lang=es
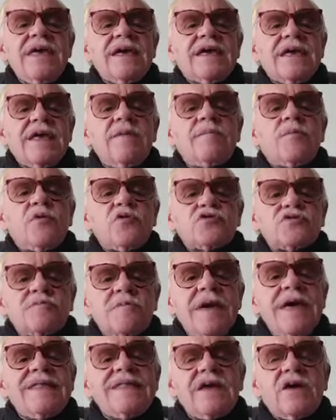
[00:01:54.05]
equipos
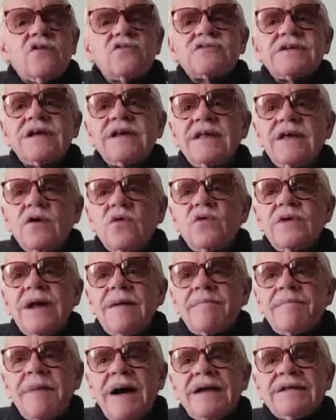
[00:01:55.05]
médicos en
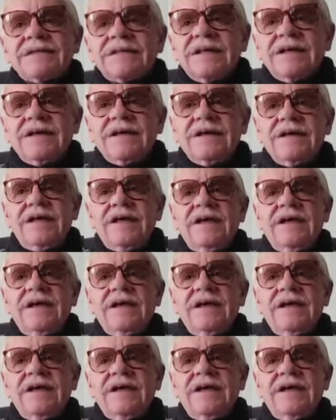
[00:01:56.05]
ninguna parte.